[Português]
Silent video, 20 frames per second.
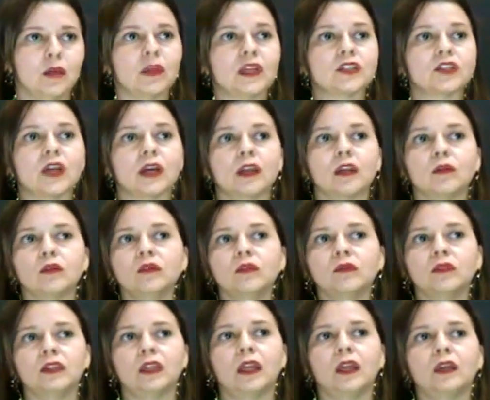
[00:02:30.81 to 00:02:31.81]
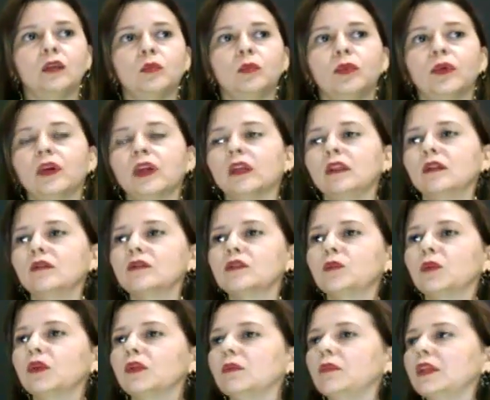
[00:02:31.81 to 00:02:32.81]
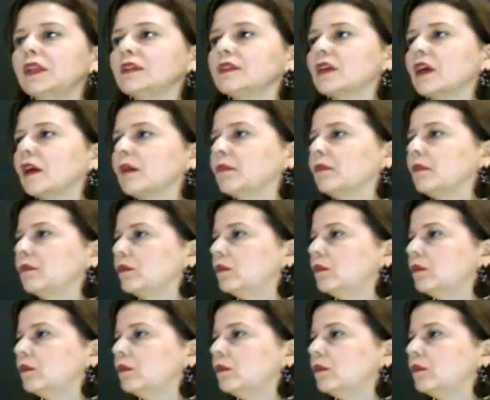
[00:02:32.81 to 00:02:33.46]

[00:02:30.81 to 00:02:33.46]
Mas já que eu não tenho, por que não disponibilizar